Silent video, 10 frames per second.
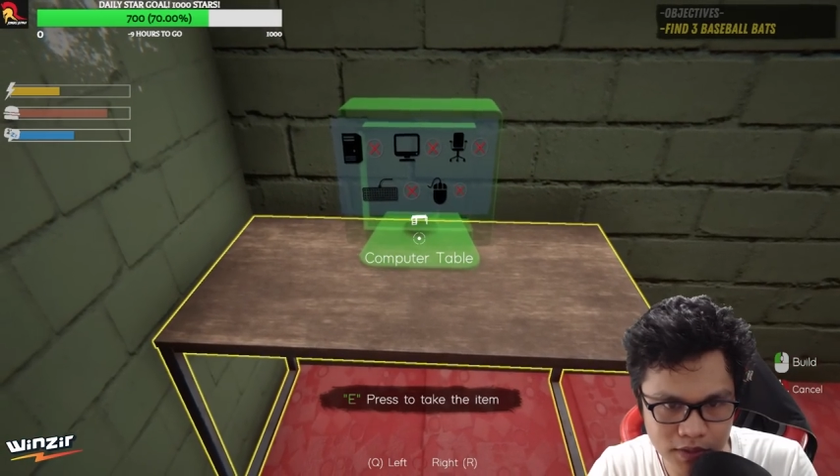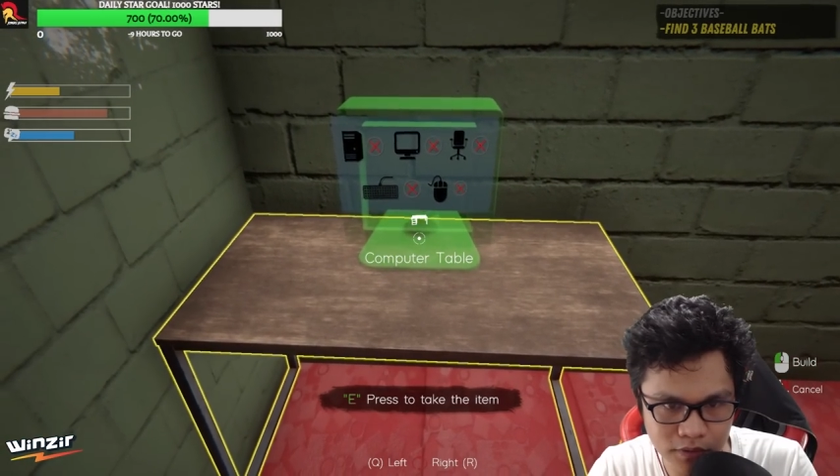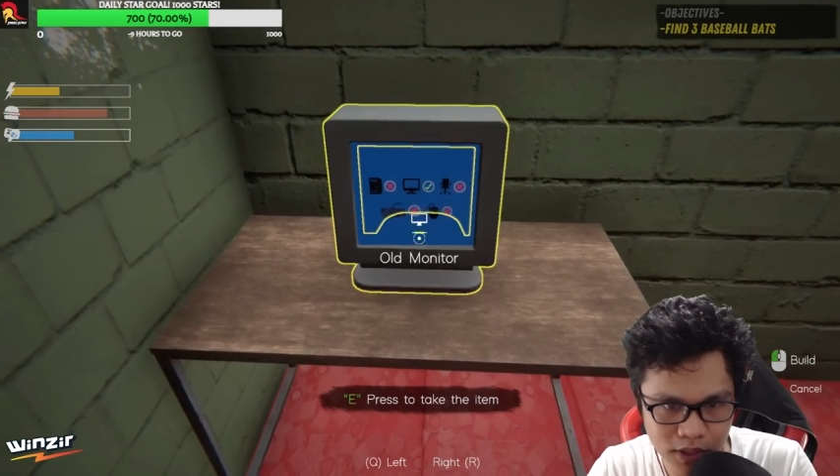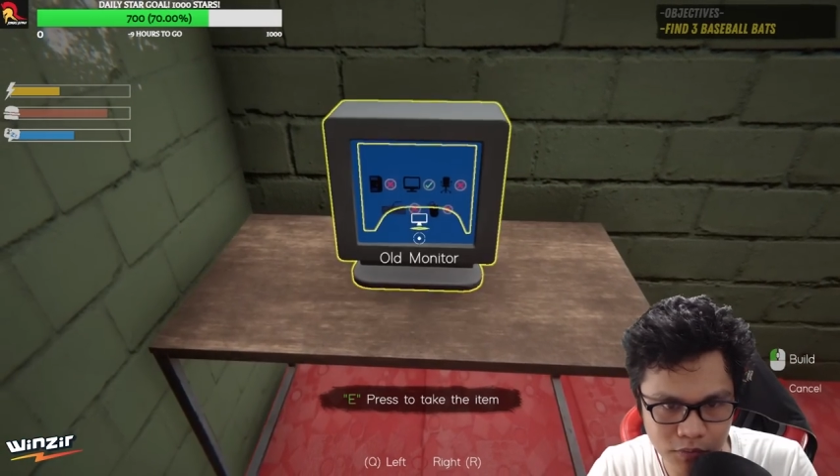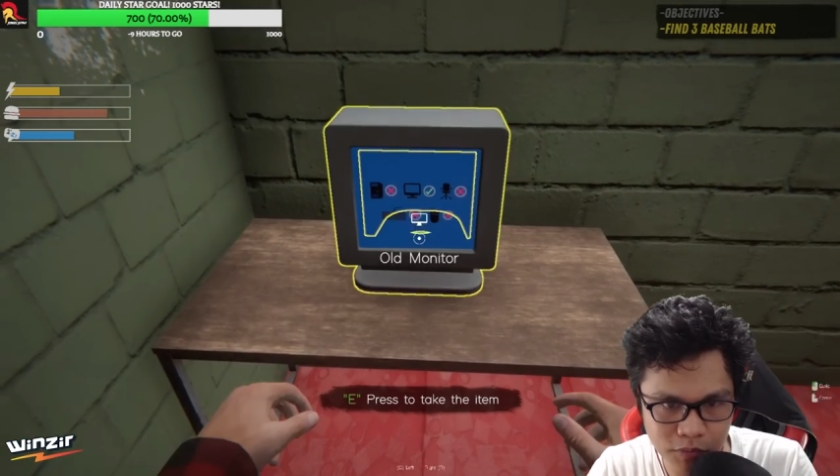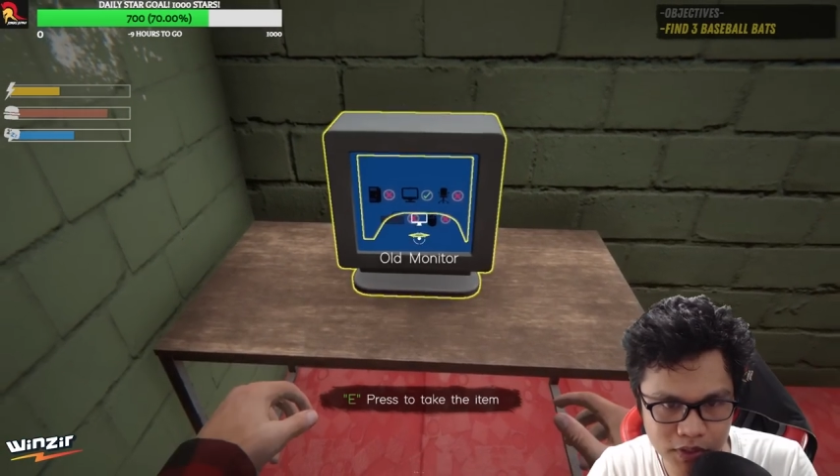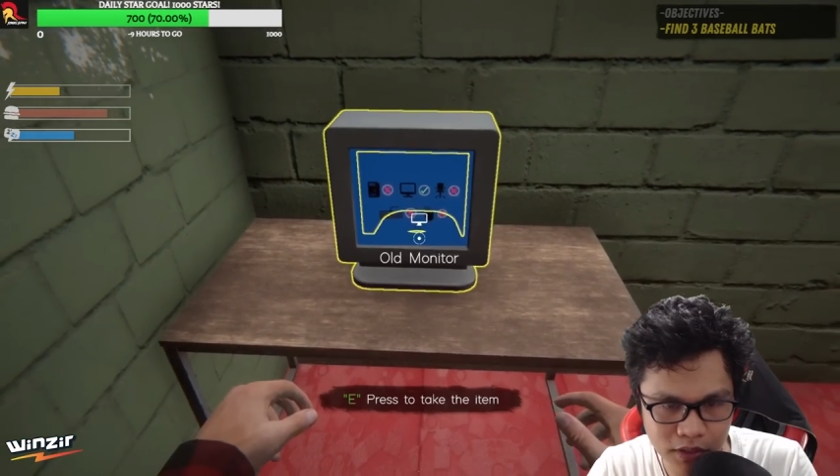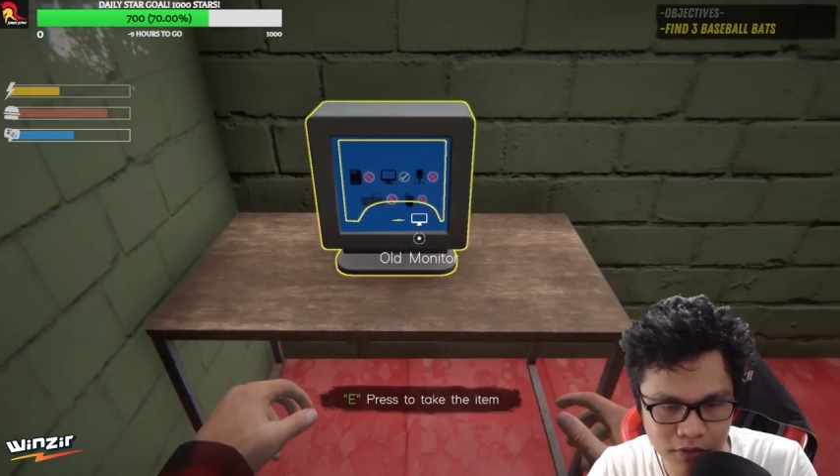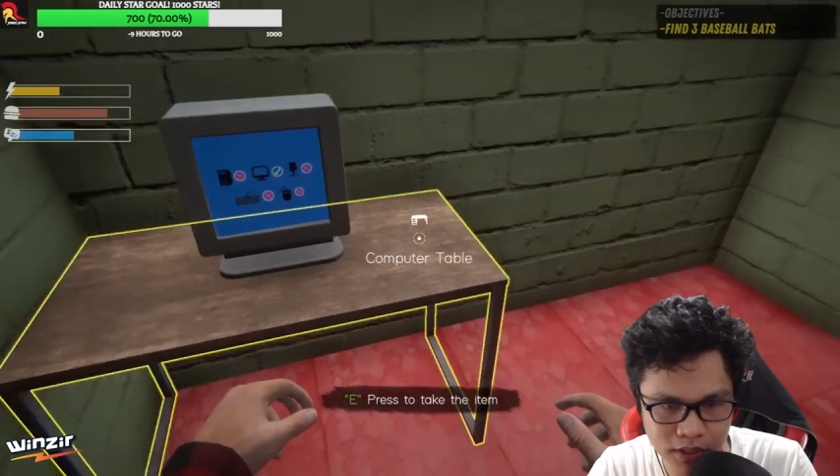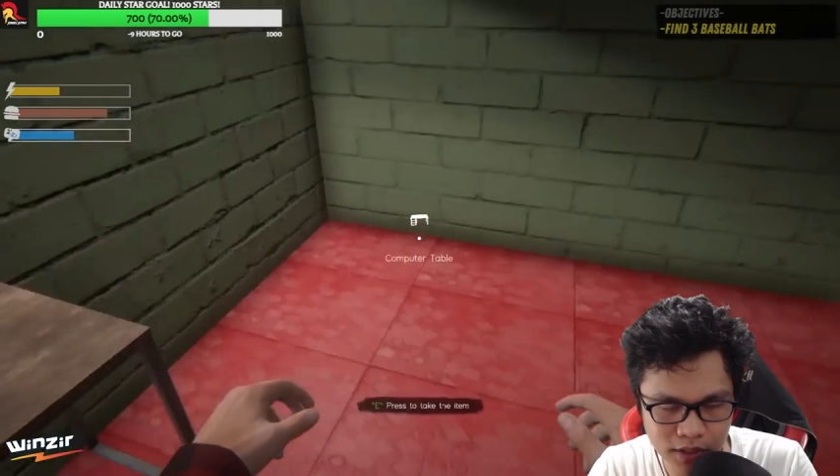kung namoy
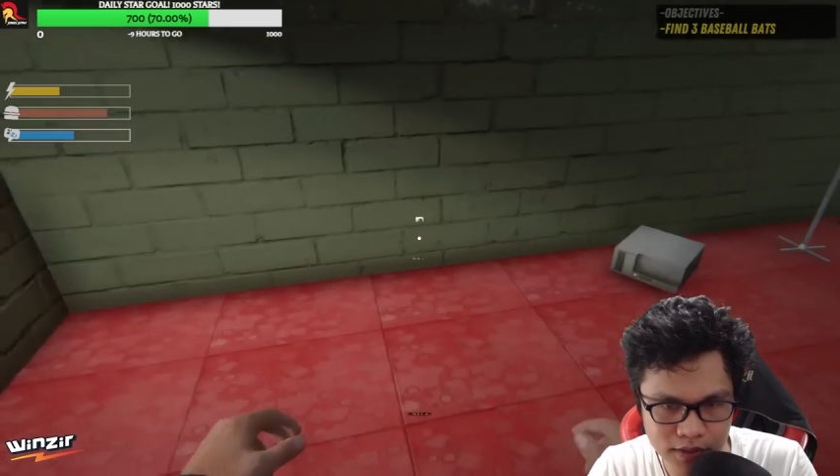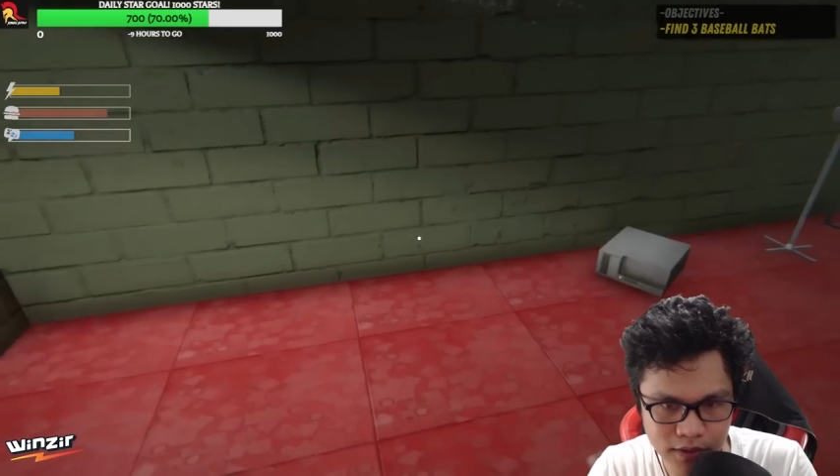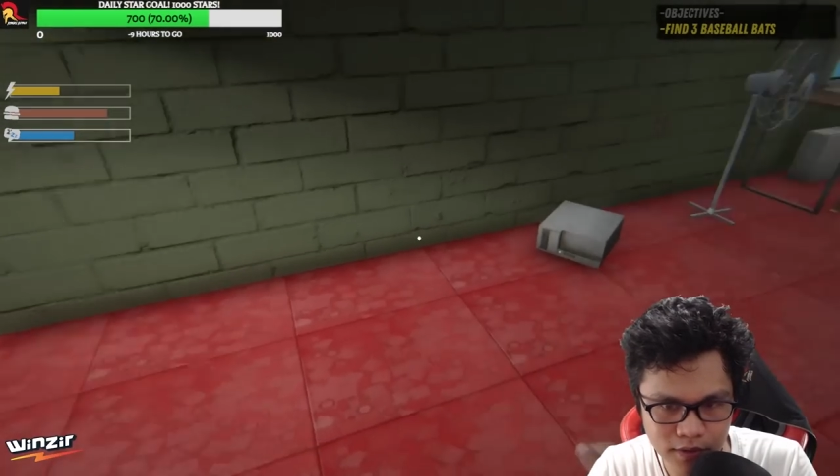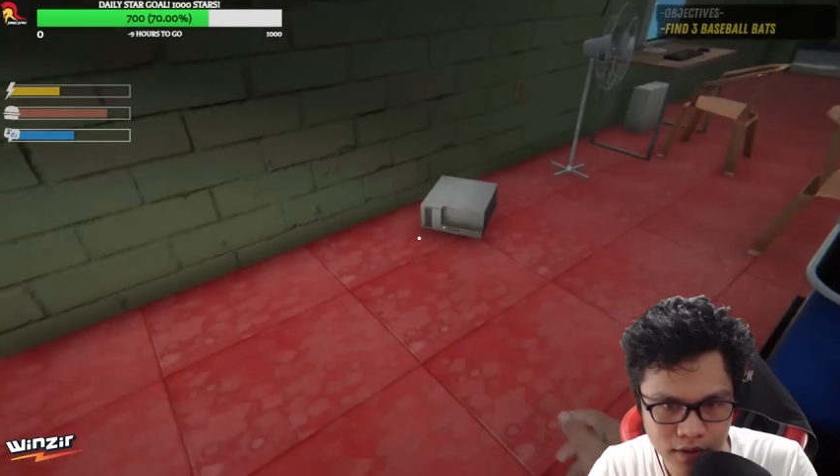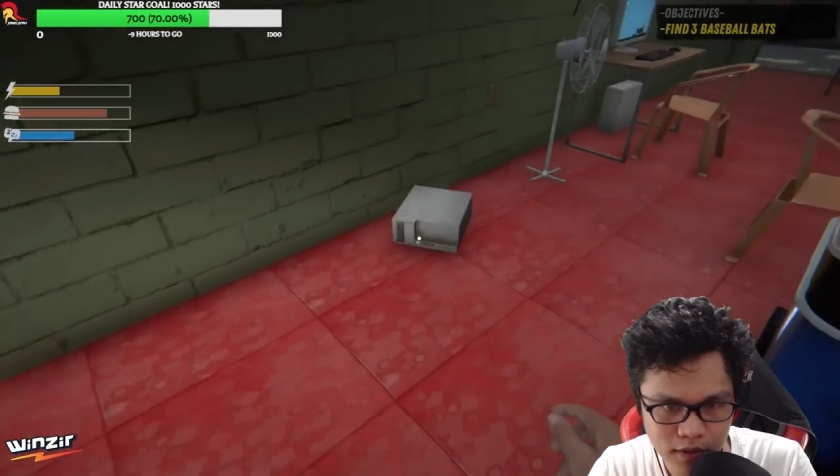ma-sharean guys ha.